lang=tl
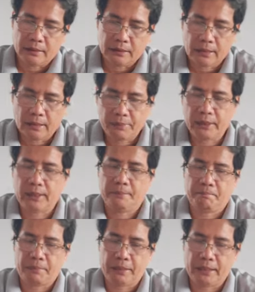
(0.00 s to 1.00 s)
Sabi
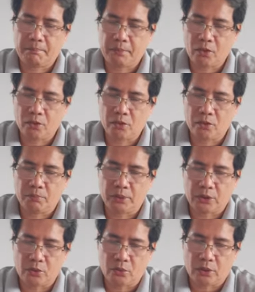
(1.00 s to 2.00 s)
niya, by the mouth of the
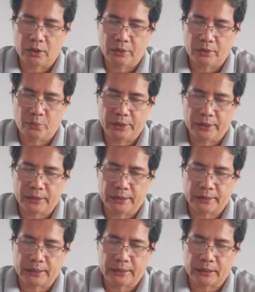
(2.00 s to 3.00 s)
two or three
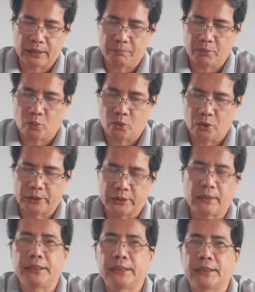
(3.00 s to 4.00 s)
witnesses, every word
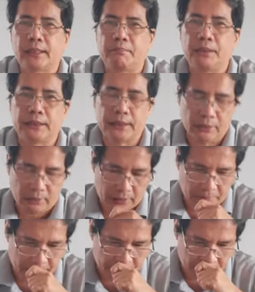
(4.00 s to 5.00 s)
shall be established. Anong
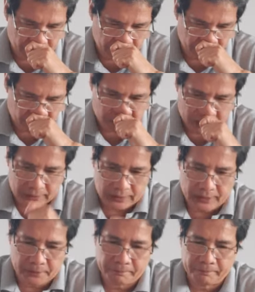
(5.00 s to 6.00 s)
ibig sabihin nito?
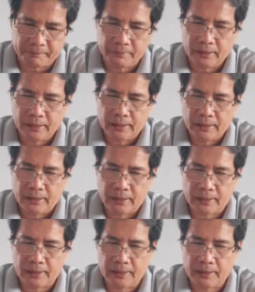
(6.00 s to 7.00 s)
Kasi
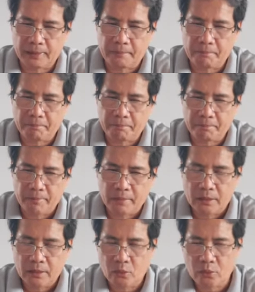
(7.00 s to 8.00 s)
uh,
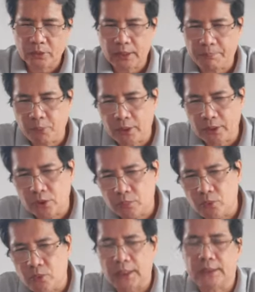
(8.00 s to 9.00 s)
Nung siya po ay
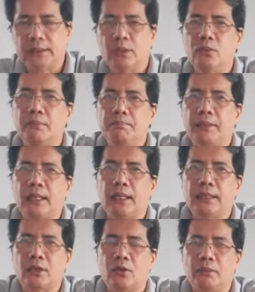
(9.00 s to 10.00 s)
sumulat sa unang
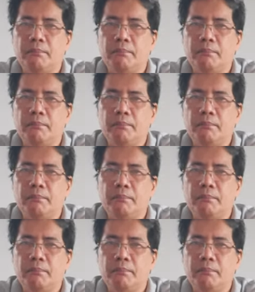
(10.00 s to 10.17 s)
pagkakataon,